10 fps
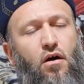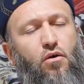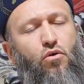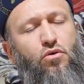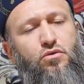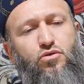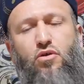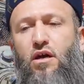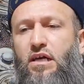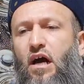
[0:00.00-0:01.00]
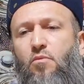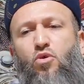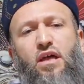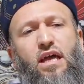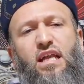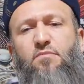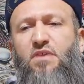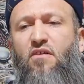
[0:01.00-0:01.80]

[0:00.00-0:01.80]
Onu diyor ya ya böyle elimle